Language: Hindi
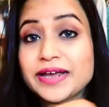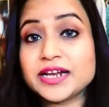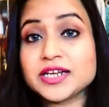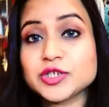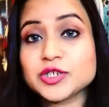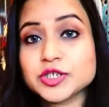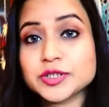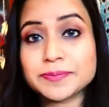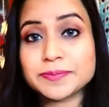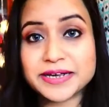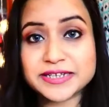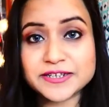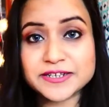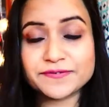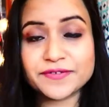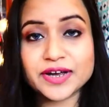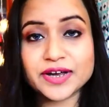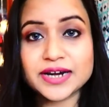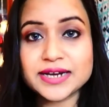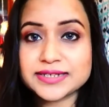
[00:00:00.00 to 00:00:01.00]
मैंने जो
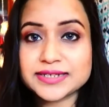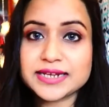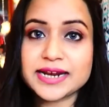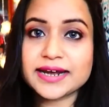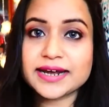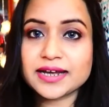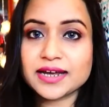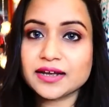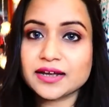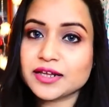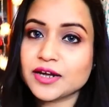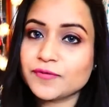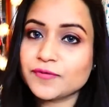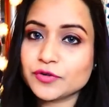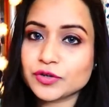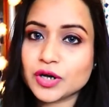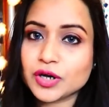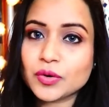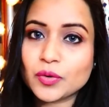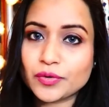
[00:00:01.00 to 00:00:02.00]
स्पेसिफिकली सिलेक्ट किया था
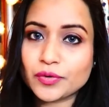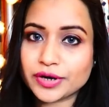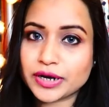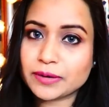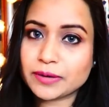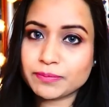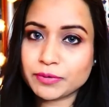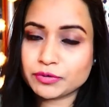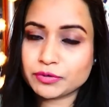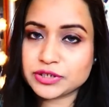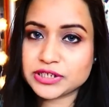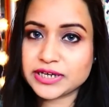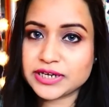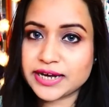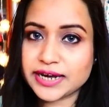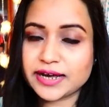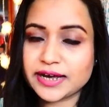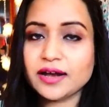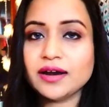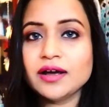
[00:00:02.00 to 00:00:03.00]
वो था कोरियन ब्यूटी
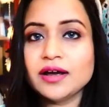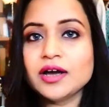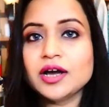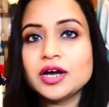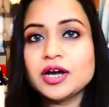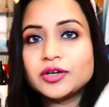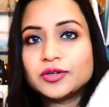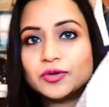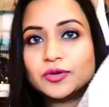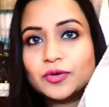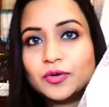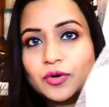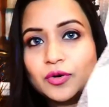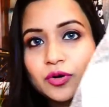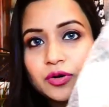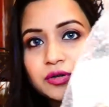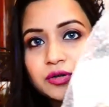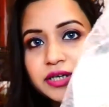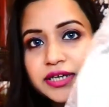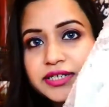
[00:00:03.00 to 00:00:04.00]
केयर तो
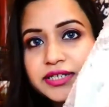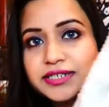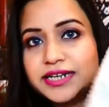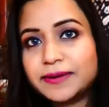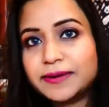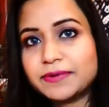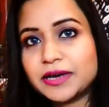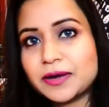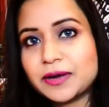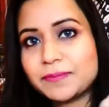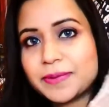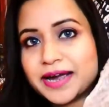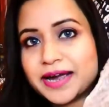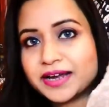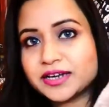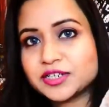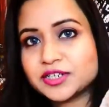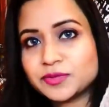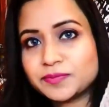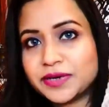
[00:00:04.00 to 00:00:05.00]
इस टाइप के
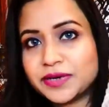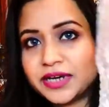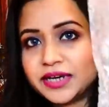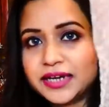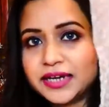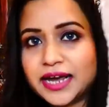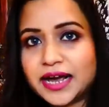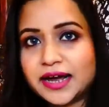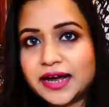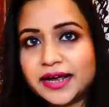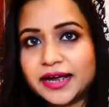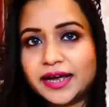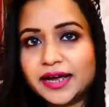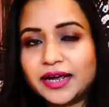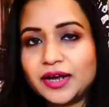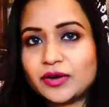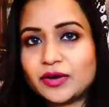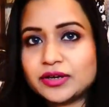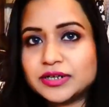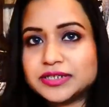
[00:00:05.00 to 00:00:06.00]
पैकेज में ये आया
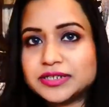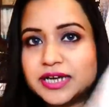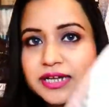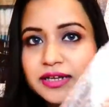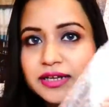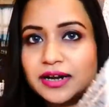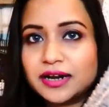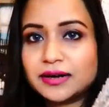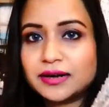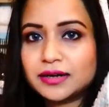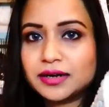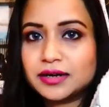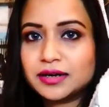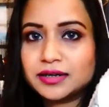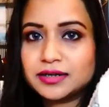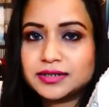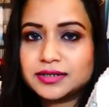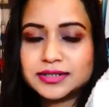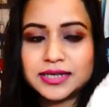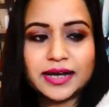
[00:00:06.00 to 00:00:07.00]
है और इसके अंदर
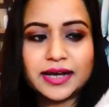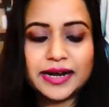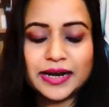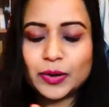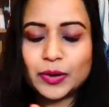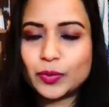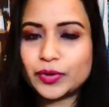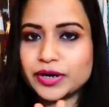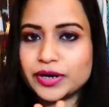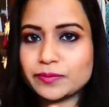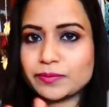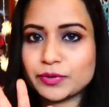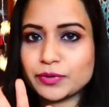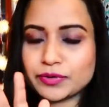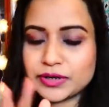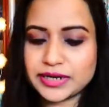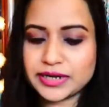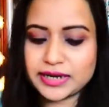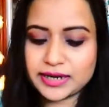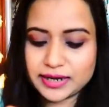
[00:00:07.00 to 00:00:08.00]
सारे कोरियन
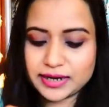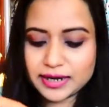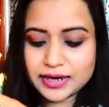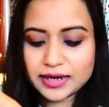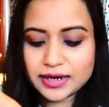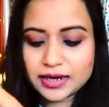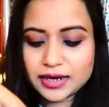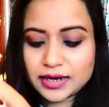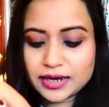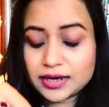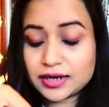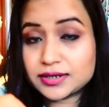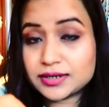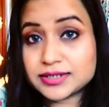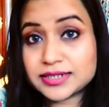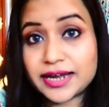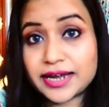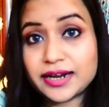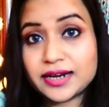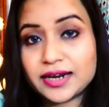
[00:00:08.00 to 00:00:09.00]
ब्यूटी
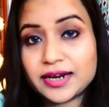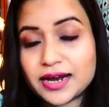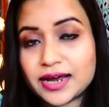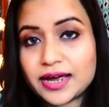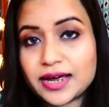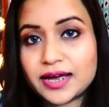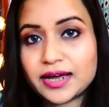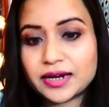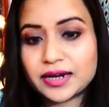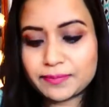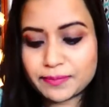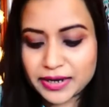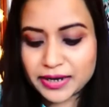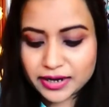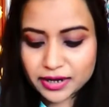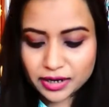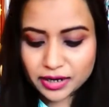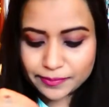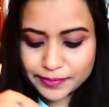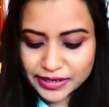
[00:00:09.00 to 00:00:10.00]
स्किन केयर
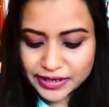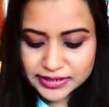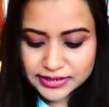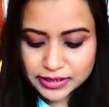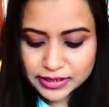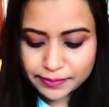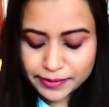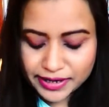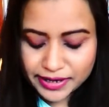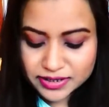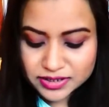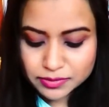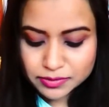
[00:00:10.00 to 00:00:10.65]
मेकअप ये सब है